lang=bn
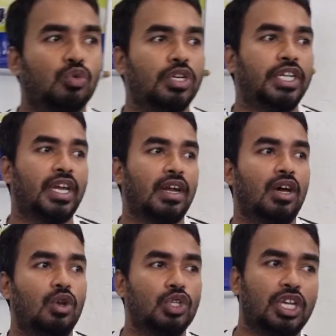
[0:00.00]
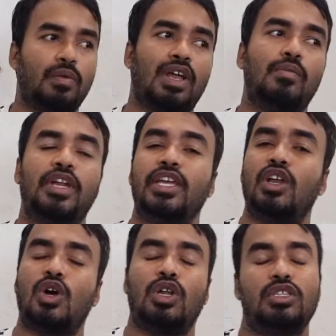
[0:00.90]
শোরুমের ঠিকানা হলো শেরবাংলা
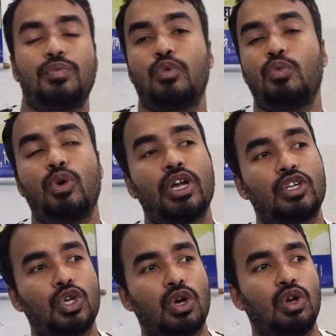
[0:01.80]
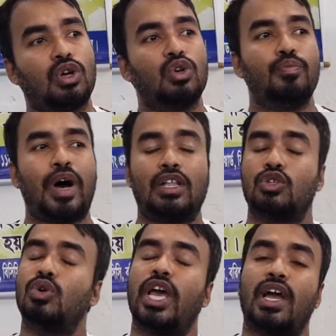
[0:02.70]
মেডিকেল কলেজের পূর্ব গেট সংলগ্ন বান
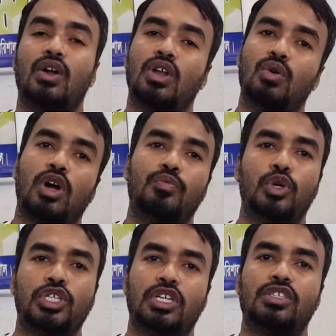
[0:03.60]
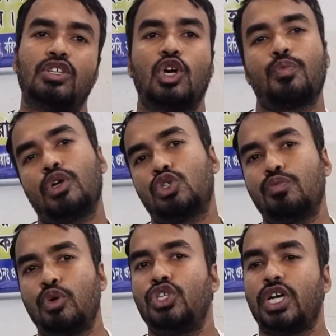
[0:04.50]
রোড এগারো নং ওয়ার্ড বরিশাল সিটি
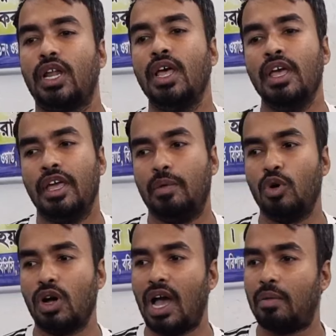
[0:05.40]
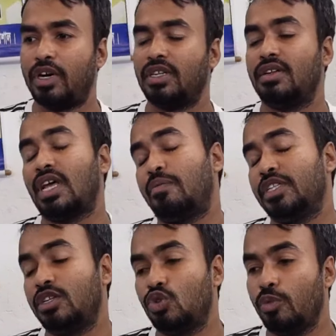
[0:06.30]
কর্পোরেশন বরিশাল এবং আমার
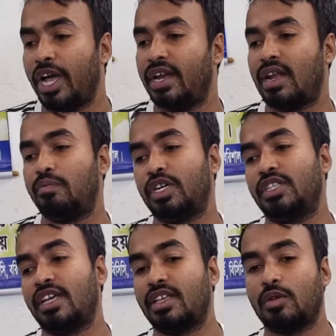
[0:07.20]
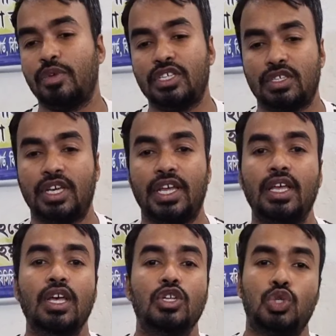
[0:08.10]
আমাদের দুই ভাইয়ের নাম্বার দেওয়া থাকবে স্ক্রিনে
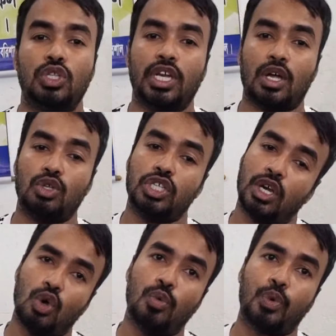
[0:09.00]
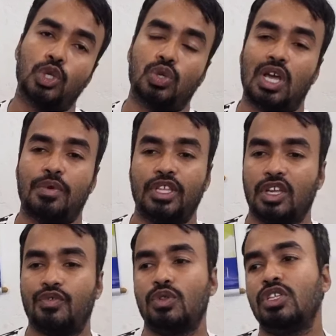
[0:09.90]
যদি কারো যে কোনো প্রয়োজনে
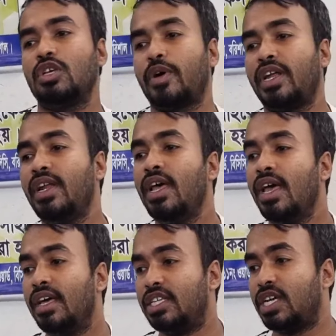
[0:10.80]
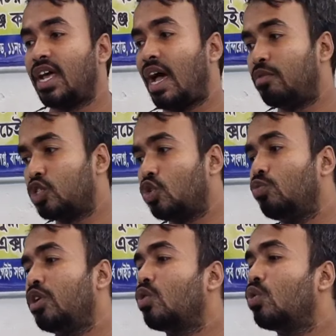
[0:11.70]
আমাদেরকে ফোন দিতে পারেন এছাড়া আমার
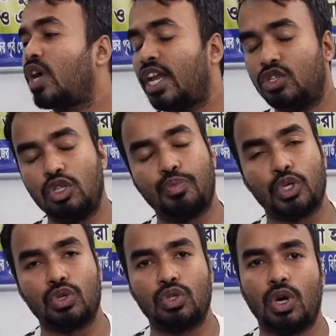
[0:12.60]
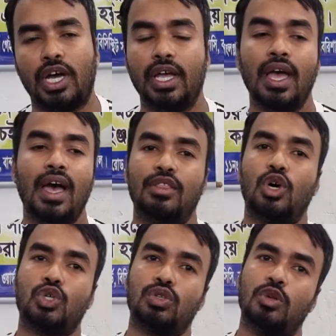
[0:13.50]
শোরুমের কোনো গাড়ি যদি পছন্দ হয়
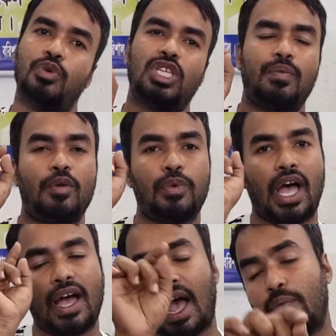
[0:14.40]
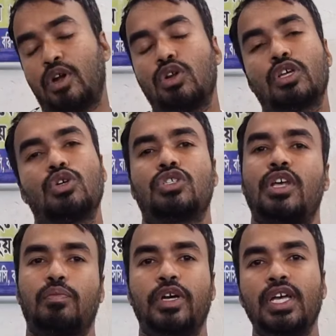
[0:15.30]
দর্শকদের প্রতি আমার আবারও রিকোয়েস্ট
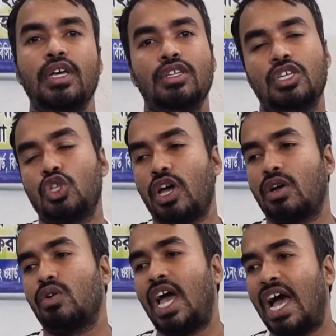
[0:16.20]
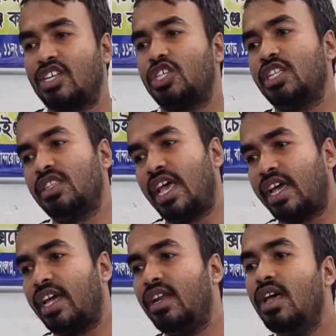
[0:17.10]
থাকবে যে দয়া করে আসেন
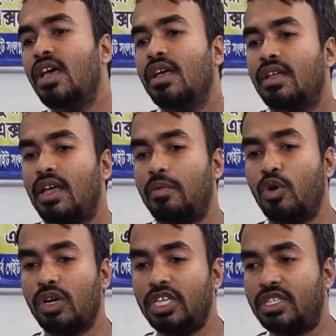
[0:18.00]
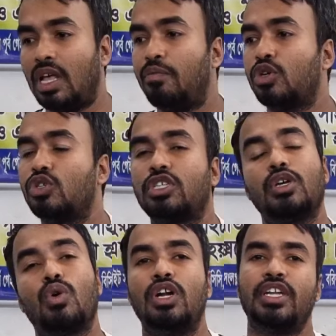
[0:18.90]
দেখেন এবং ইসলাম মোটরস
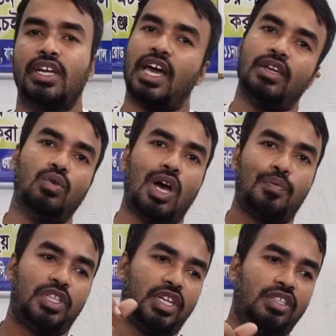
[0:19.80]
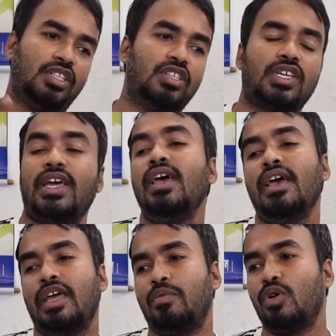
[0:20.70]
কি কোয়ালিটির গাড়িগুলো আপনাদেরকে দিতে চায়
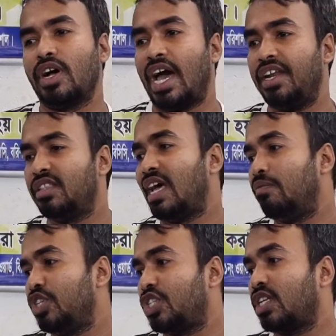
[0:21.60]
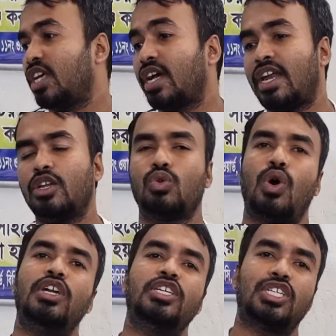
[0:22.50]
এবং গাড়ির দামের সাথে গাড়ির
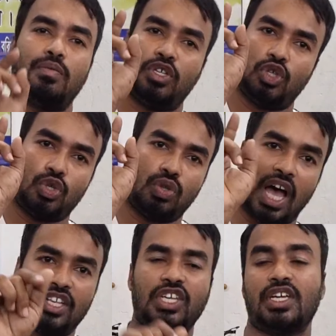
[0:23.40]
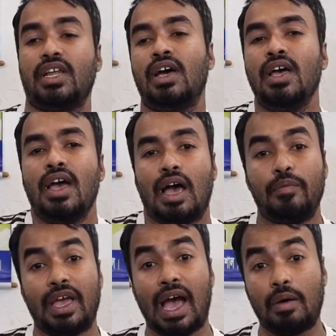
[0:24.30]
কোয়ালিটির সামঞ্জস্যতা আছে কিনা
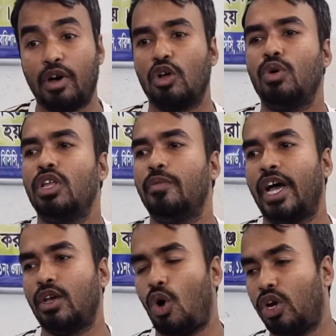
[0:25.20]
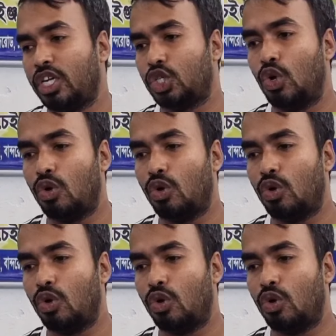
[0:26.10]
আমি আবারও বলি ভাই অনেক